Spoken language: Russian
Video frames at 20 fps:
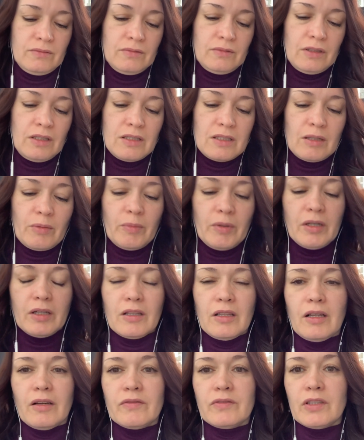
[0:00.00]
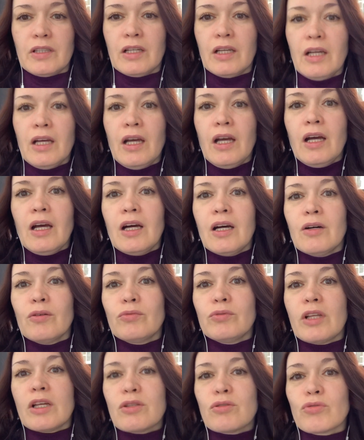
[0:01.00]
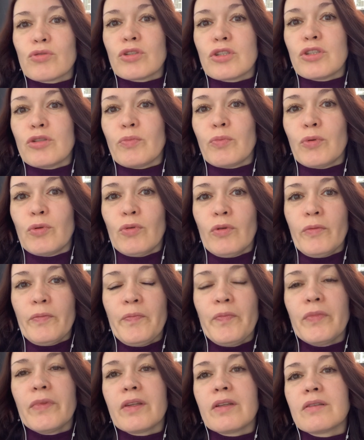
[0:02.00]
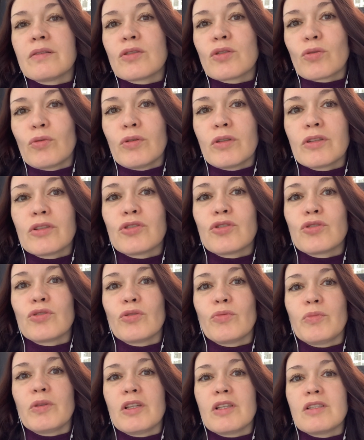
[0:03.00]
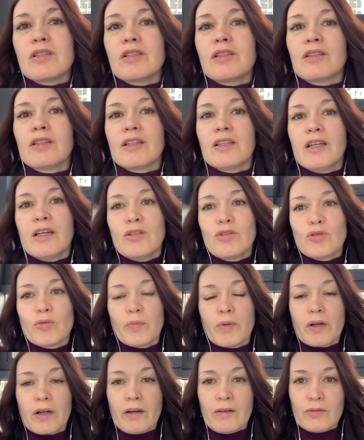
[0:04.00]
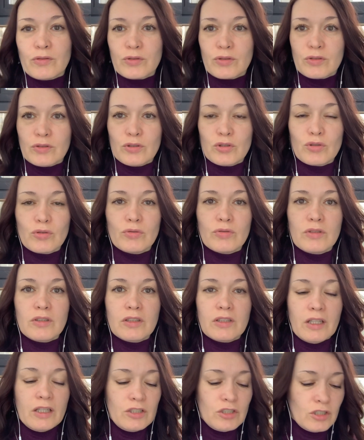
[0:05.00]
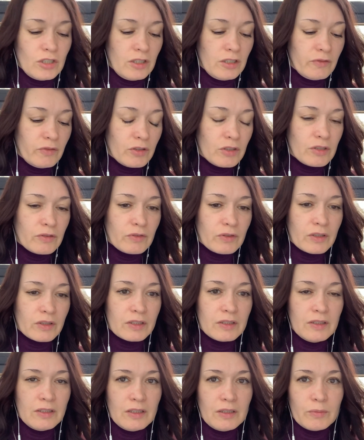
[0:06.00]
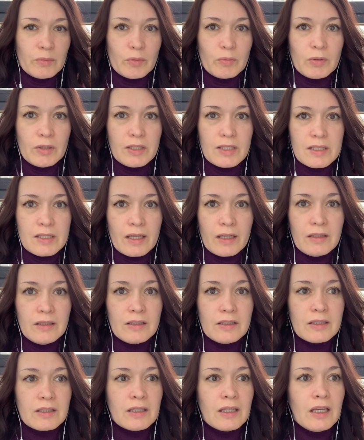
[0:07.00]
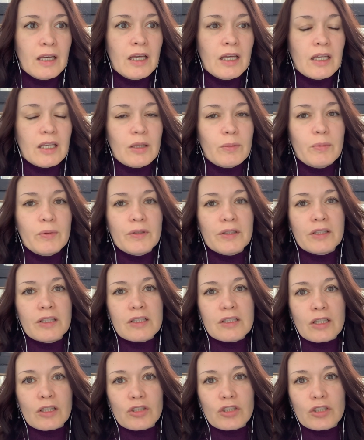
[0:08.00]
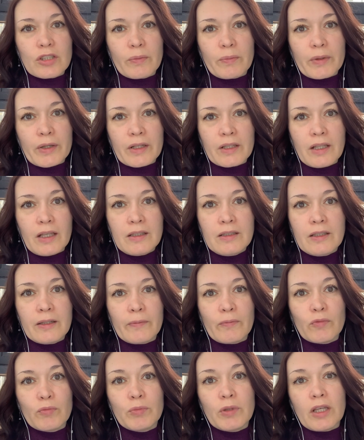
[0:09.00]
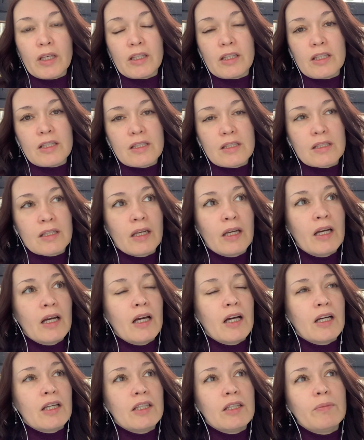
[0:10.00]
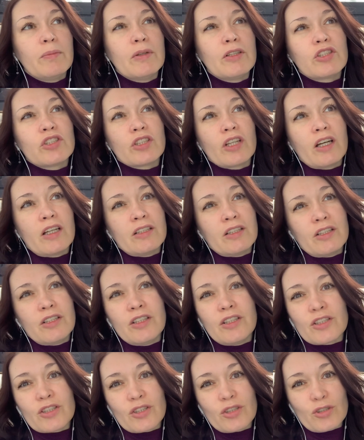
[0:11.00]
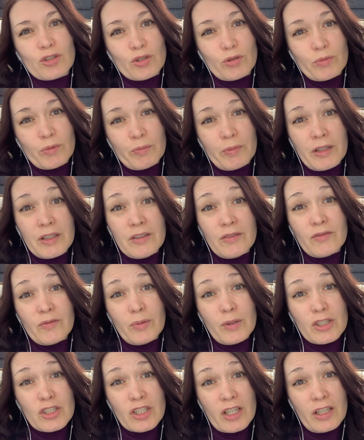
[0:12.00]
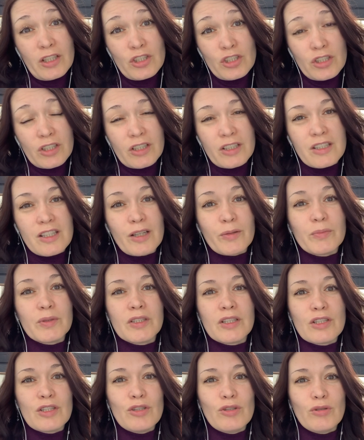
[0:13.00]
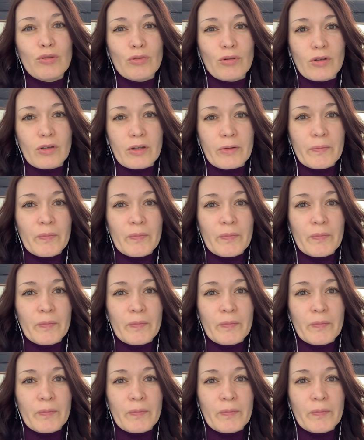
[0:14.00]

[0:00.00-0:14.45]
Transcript: самое главное. У нас уже тепло, э, скоро начнем ездить на дачу, пока вот еще не начали, в эти выходные мы были заняты и было достаточно прохладно. У меня есть небольшая надежда, что мы поедем в ближайший, хотя бы на денек,